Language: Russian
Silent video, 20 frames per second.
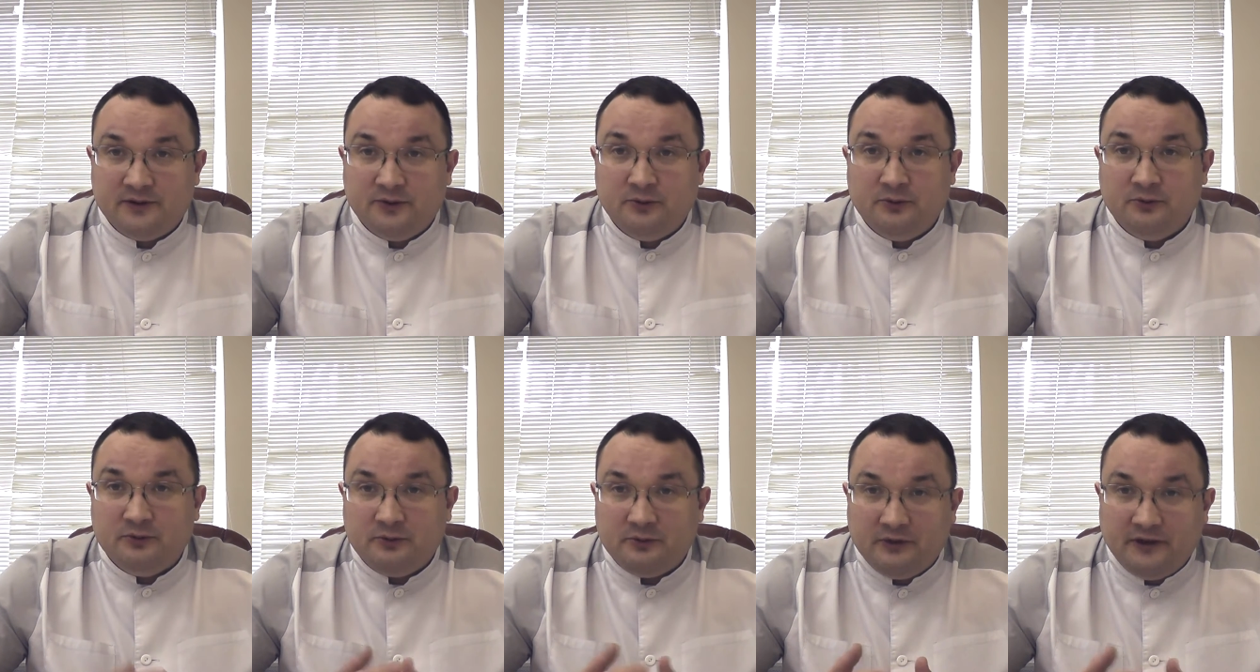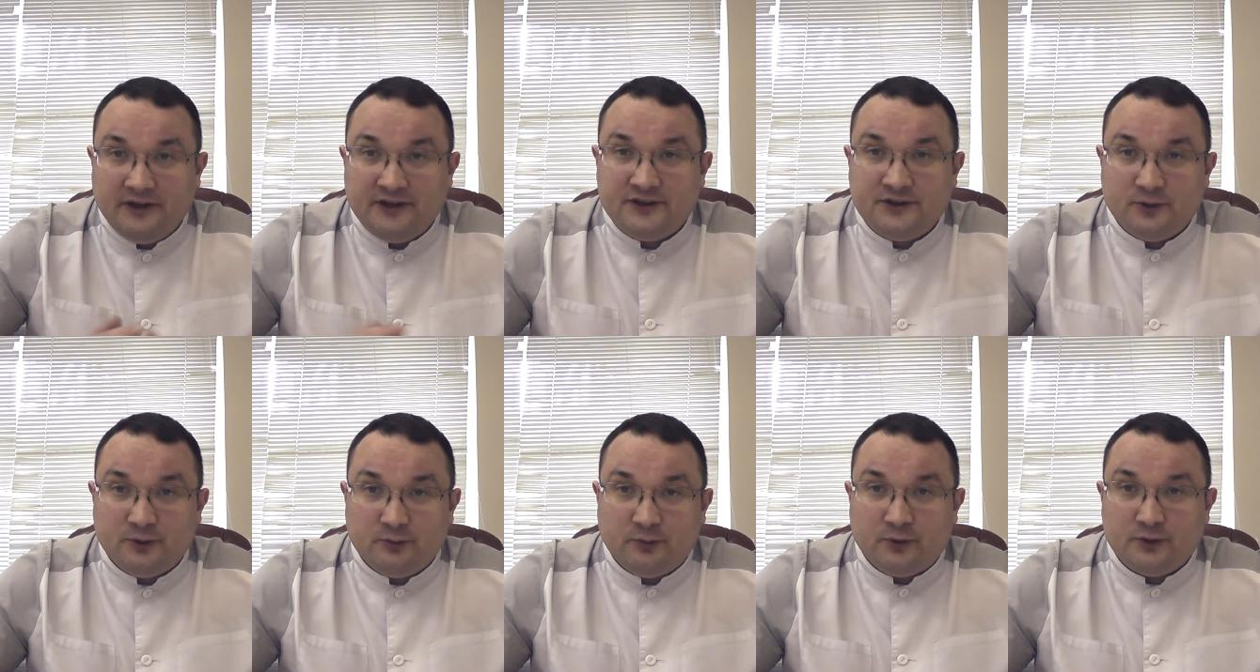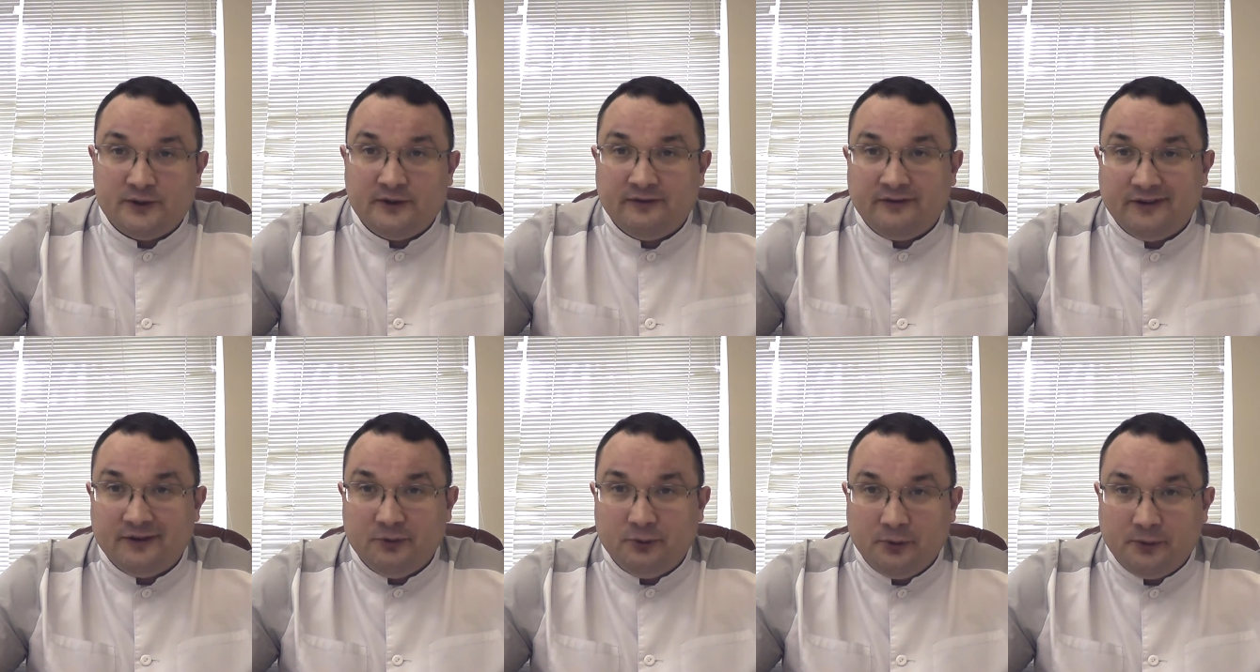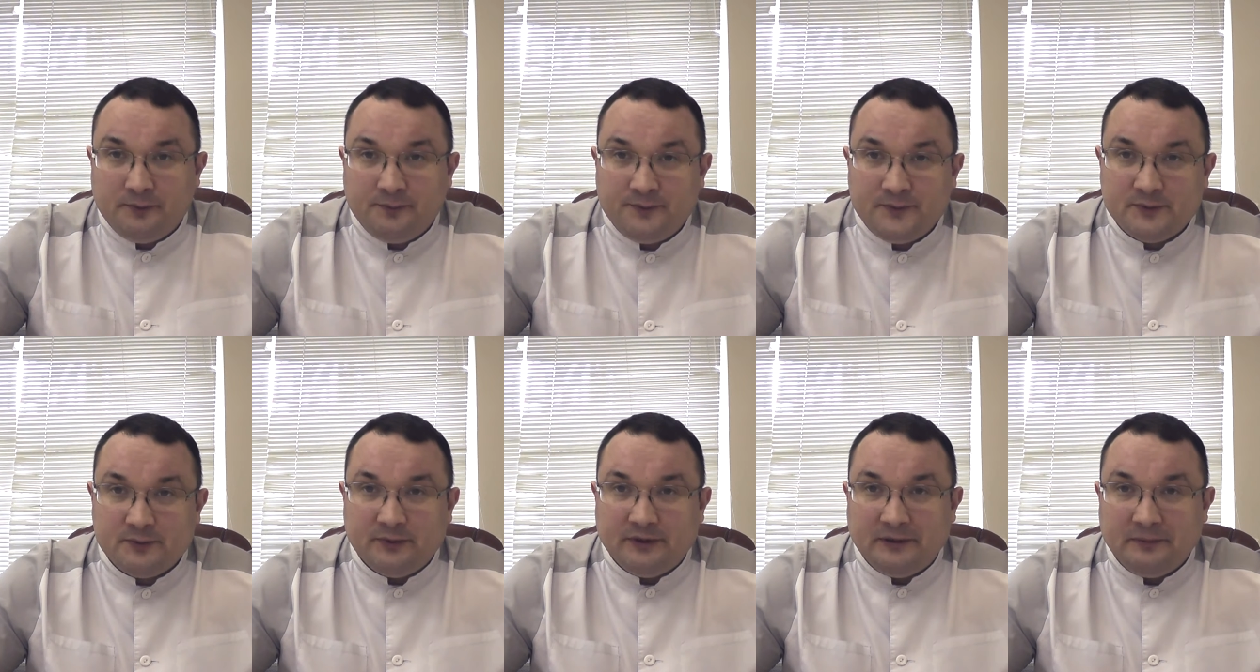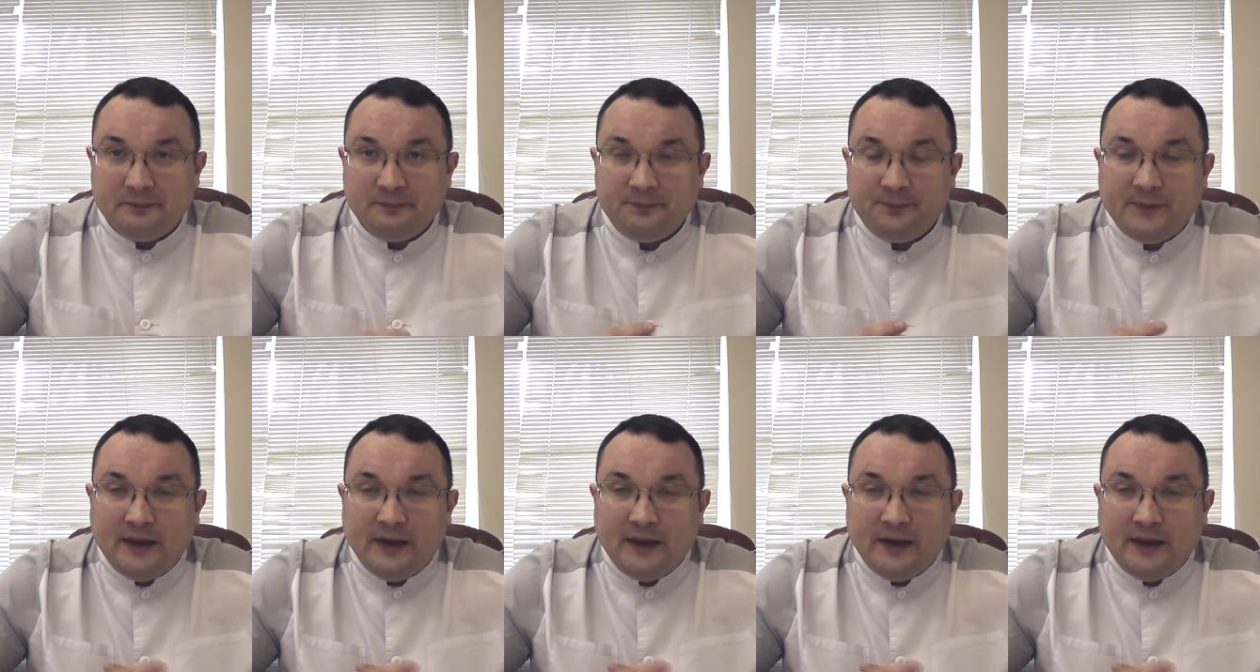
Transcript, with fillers: Ну, лечится он просто водой с мылом.